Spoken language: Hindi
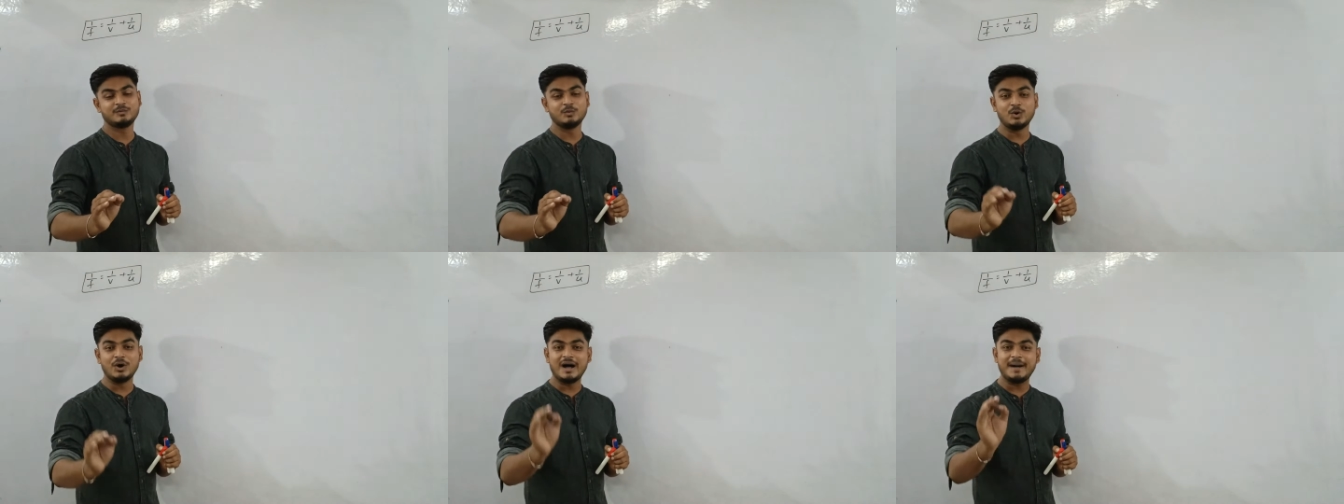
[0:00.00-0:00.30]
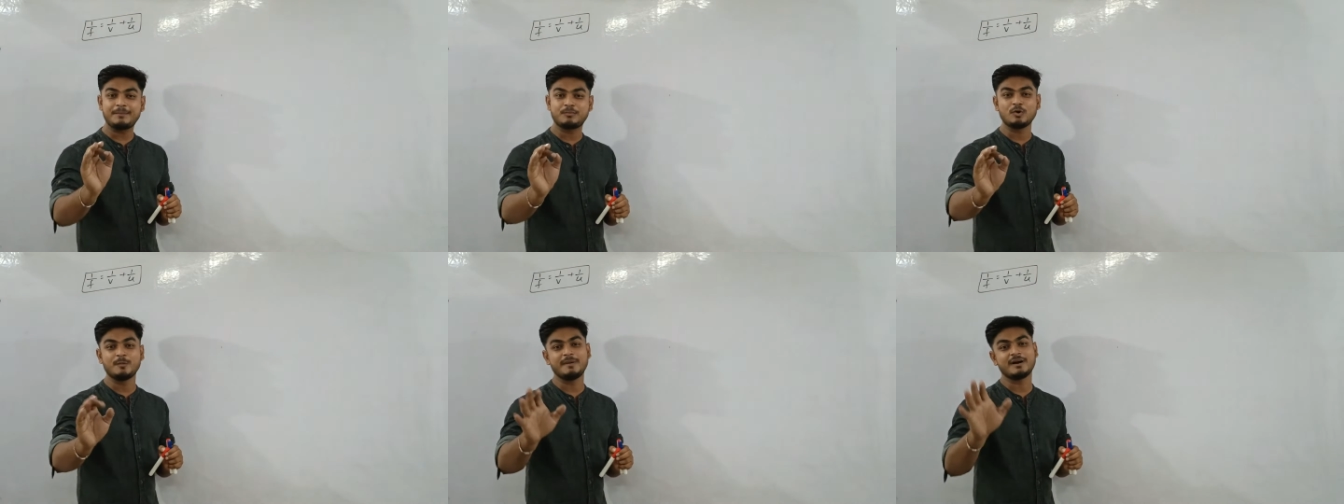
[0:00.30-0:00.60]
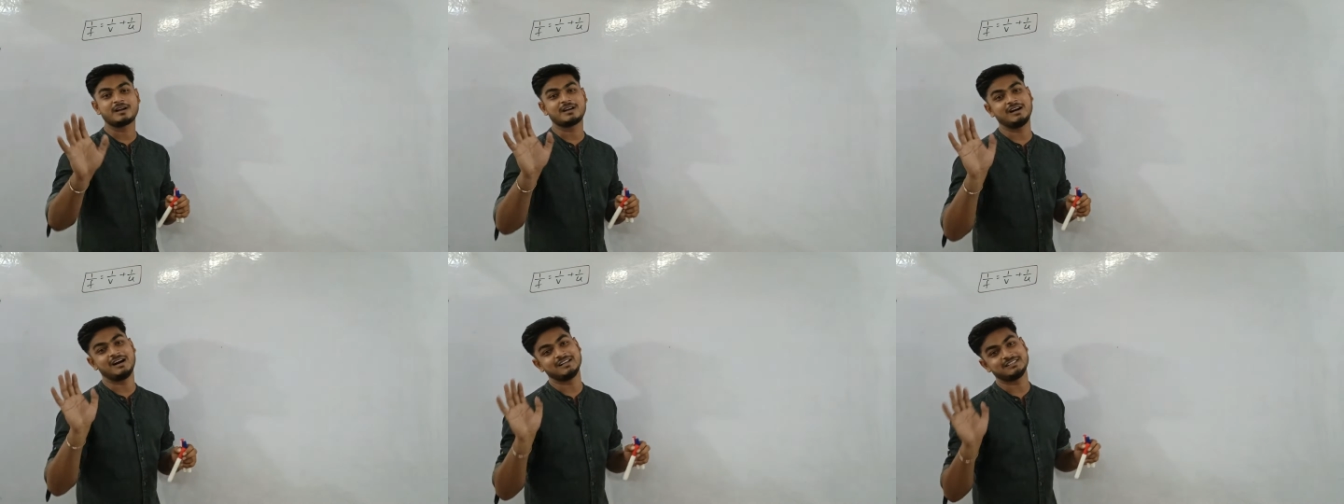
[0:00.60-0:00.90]
वो आपको
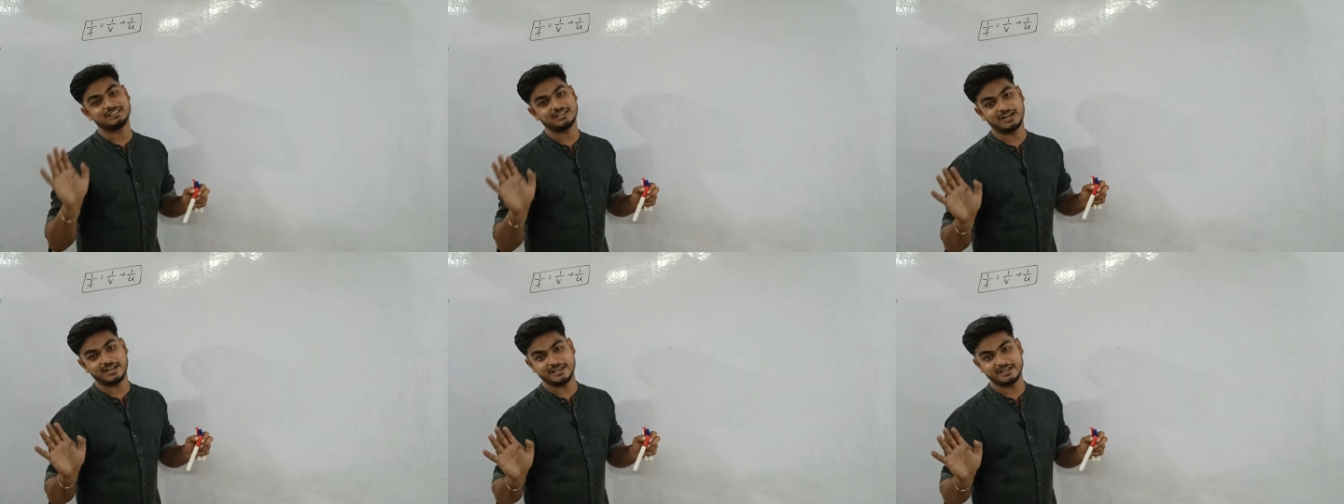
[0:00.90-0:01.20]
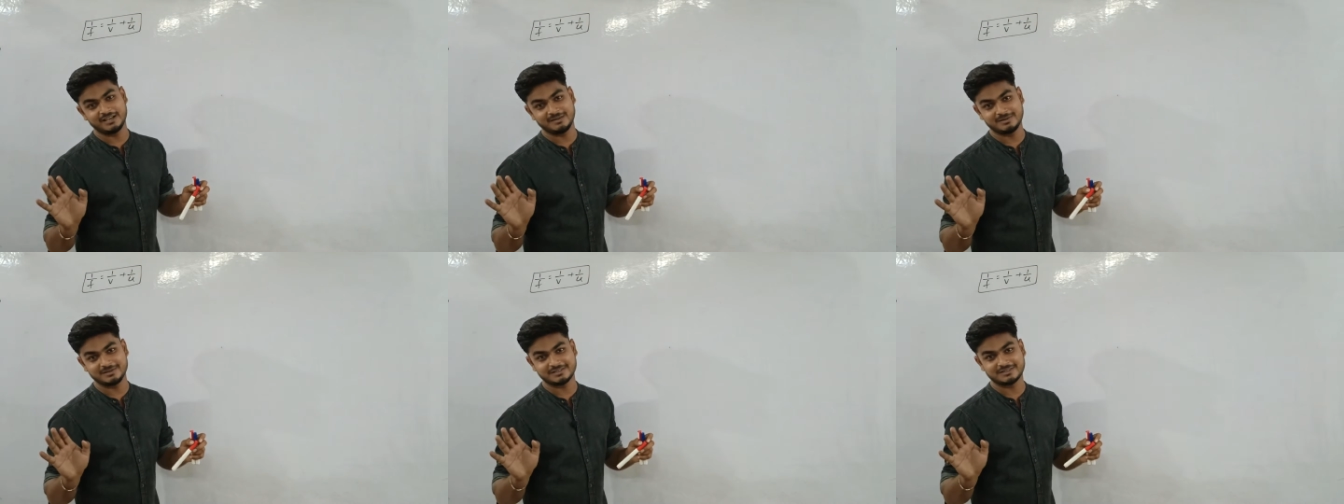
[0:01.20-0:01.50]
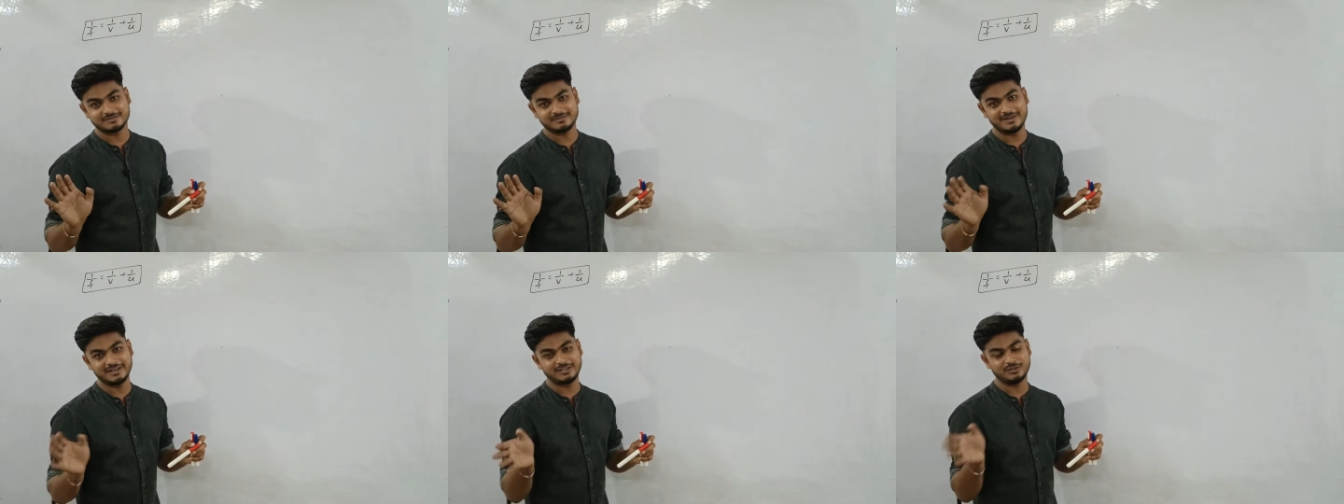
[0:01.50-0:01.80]
पक्का आता रहेगा
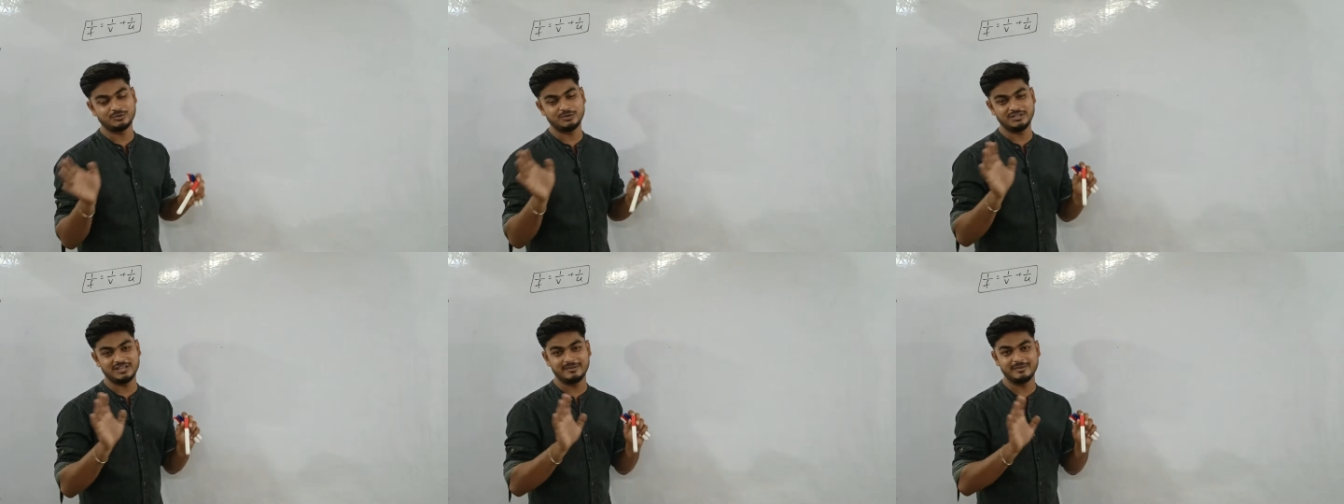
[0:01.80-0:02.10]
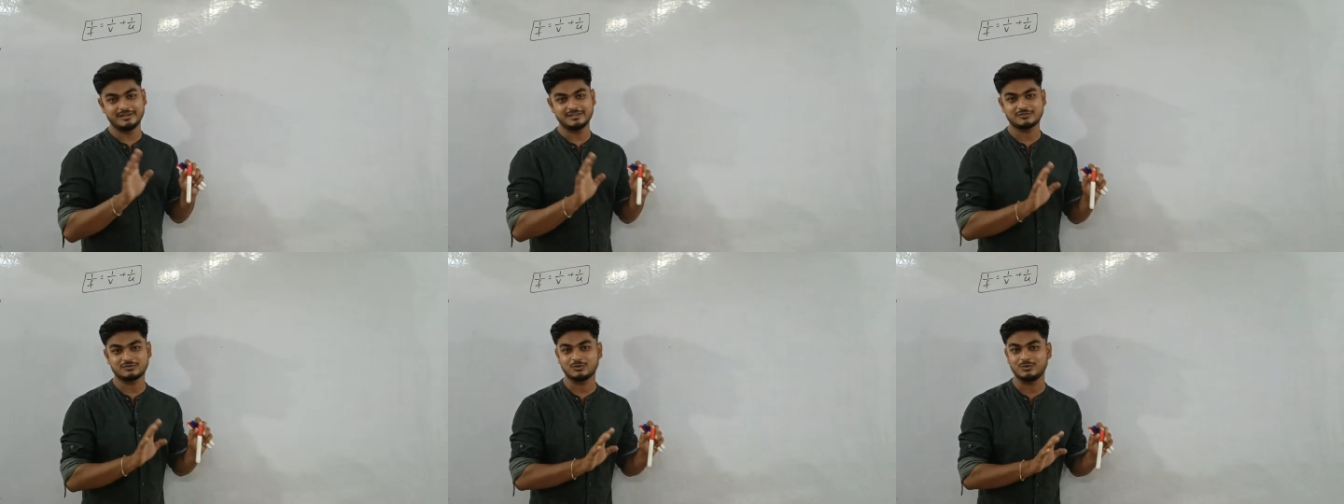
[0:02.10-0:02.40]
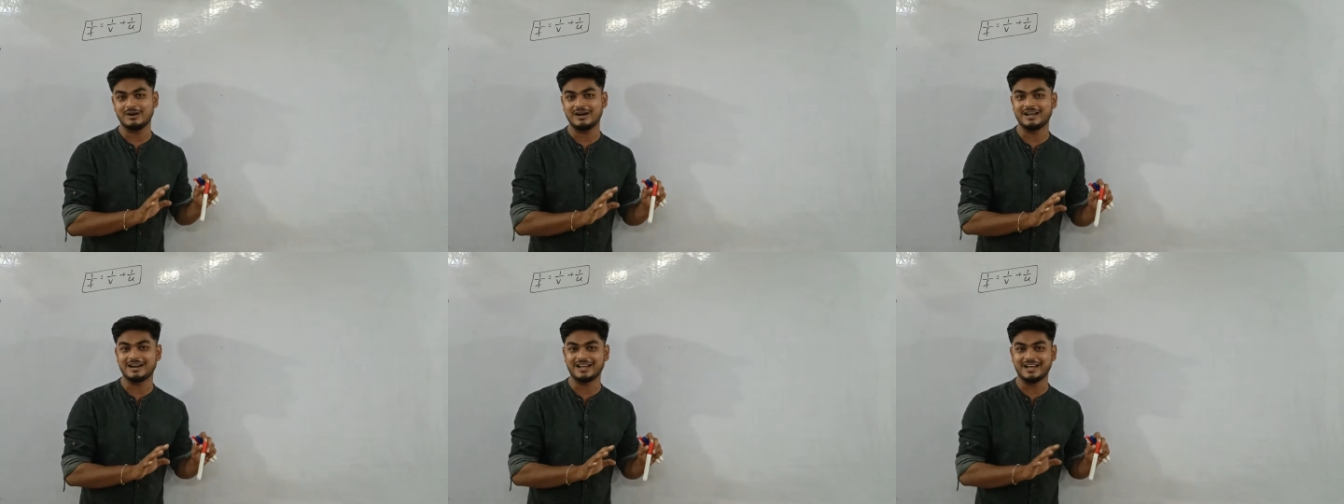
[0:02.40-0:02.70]
बस बाकी दुनिया में
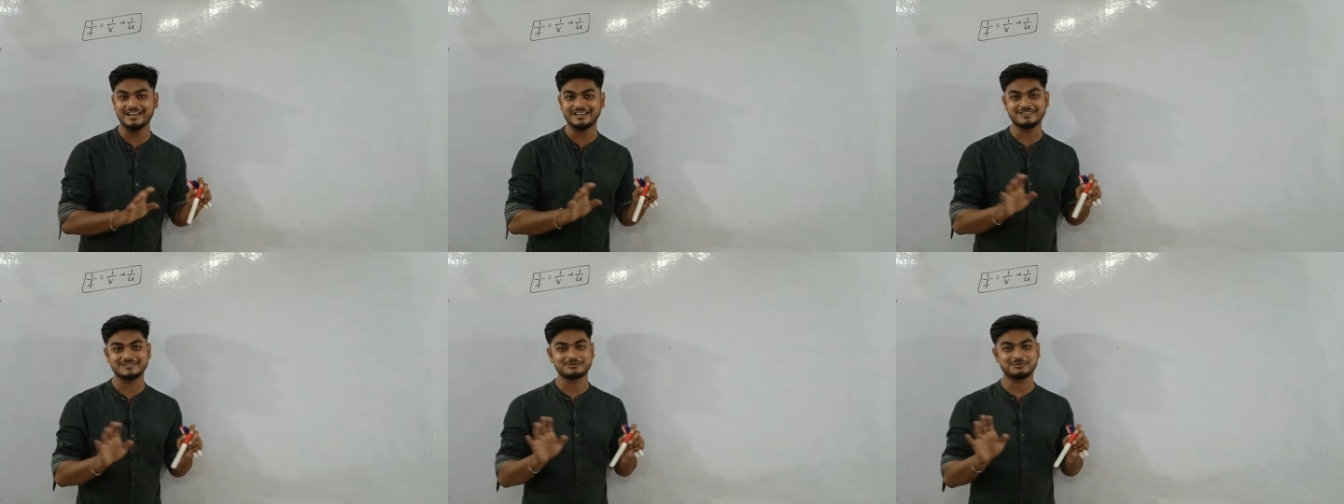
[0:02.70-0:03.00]
किसको आ रहा है